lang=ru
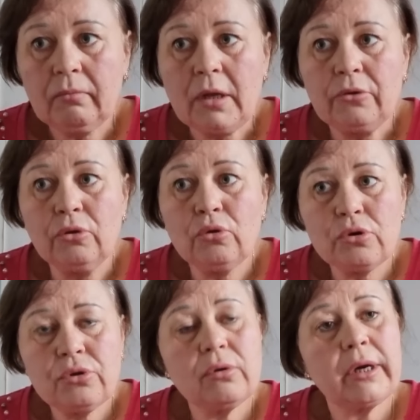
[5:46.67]
Но ну, то,
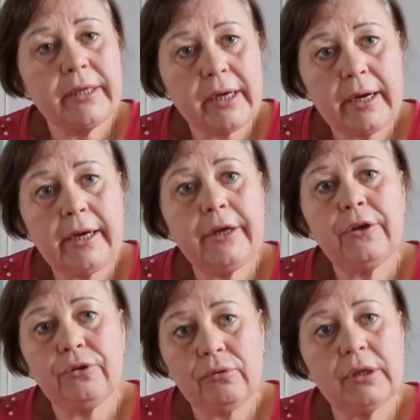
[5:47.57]
что роняли
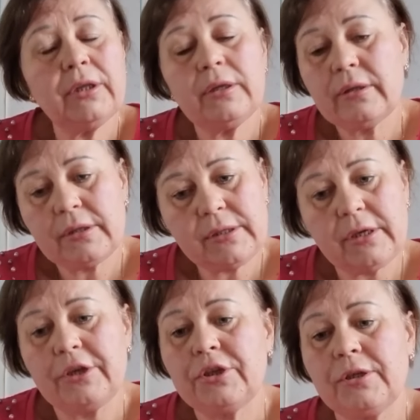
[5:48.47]
ее, это
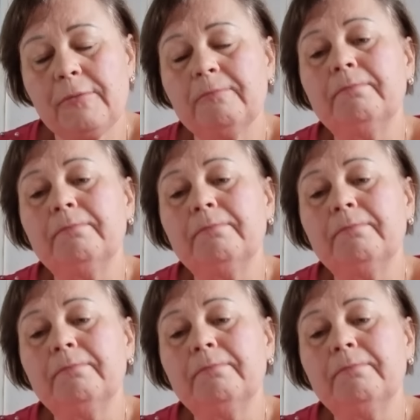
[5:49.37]
однозначно.